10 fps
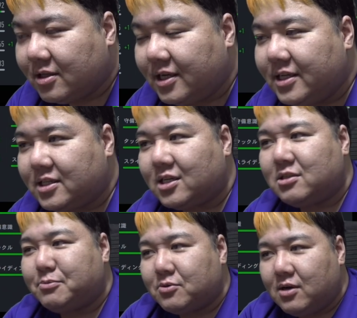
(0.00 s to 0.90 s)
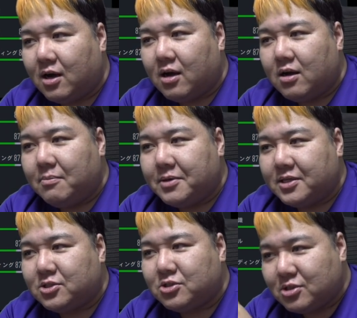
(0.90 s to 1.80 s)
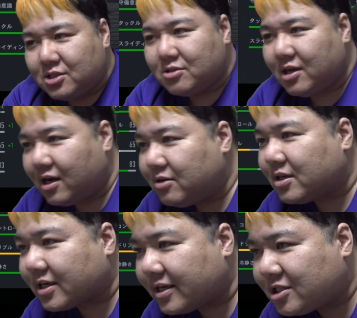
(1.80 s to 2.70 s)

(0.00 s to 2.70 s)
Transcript: で、インターセプトが、まあ、10ずつぐらい上がるんだっけ。